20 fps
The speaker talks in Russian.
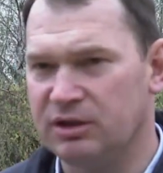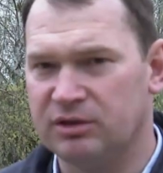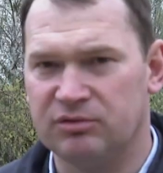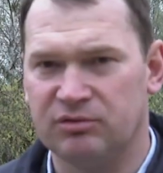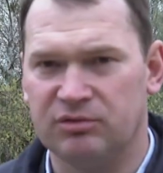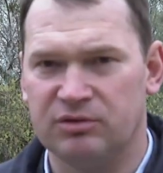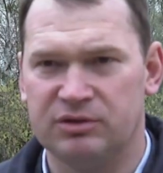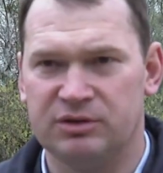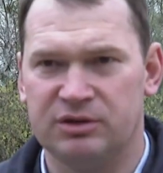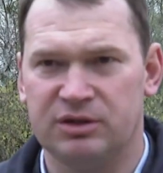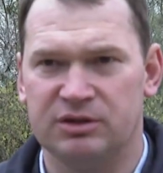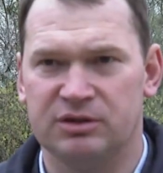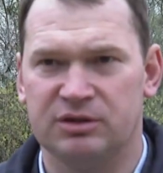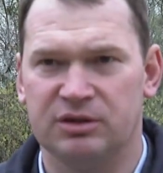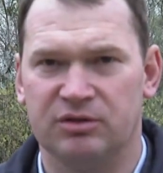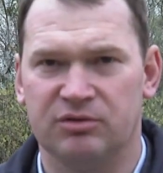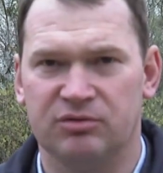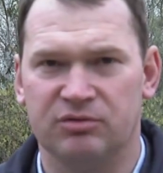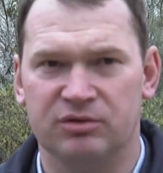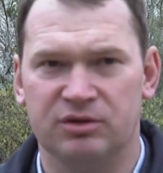которые здесь
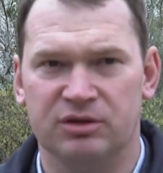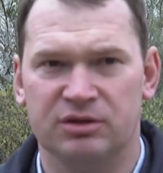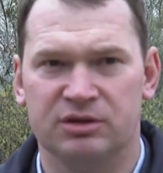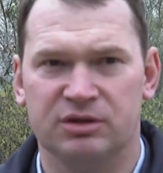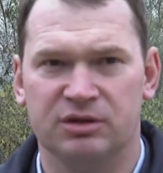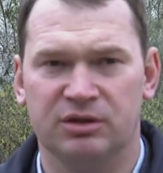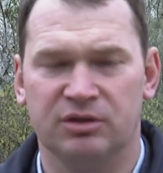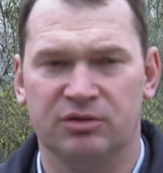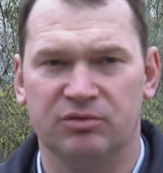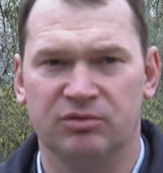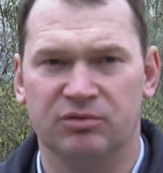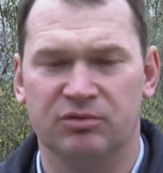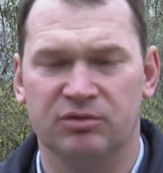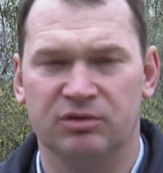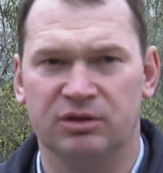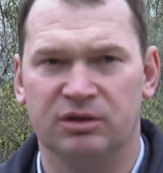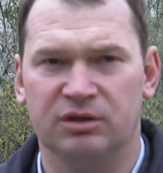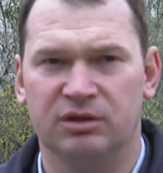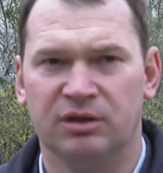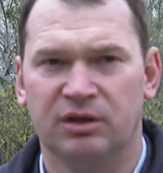находятся, это
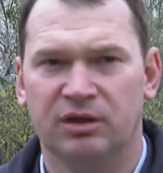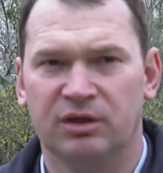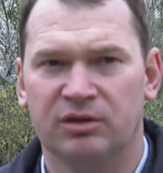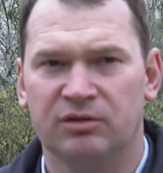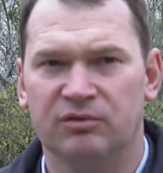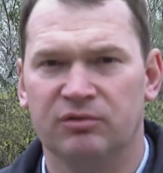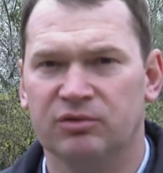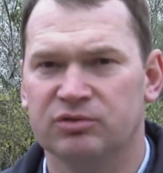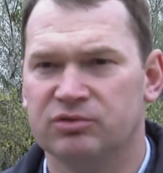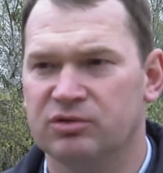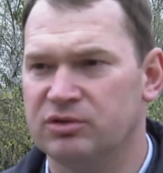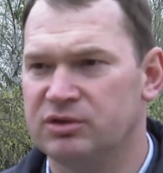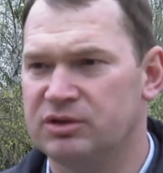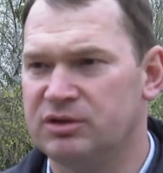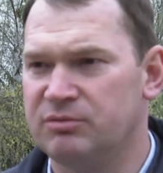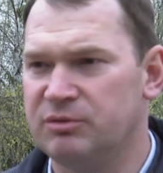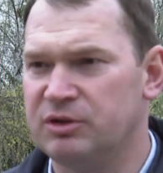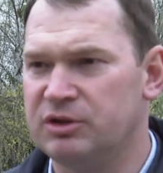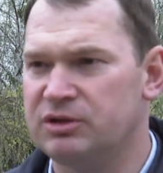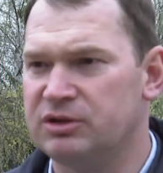около
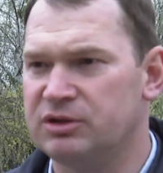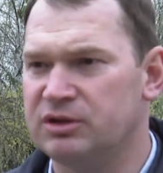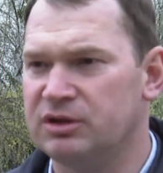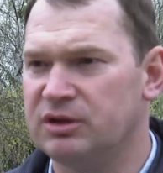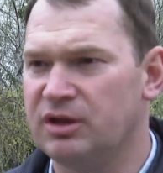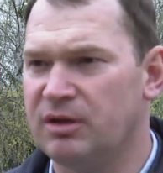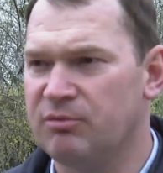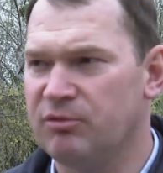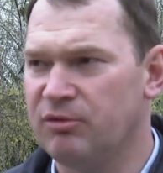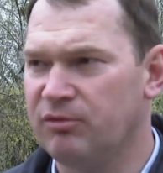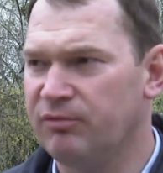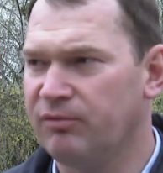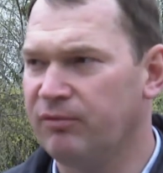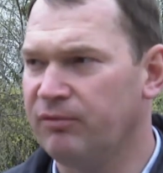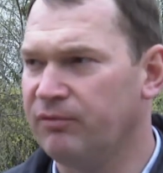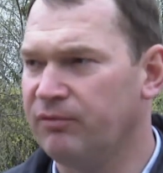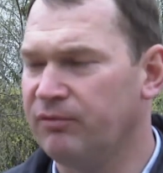270 домов,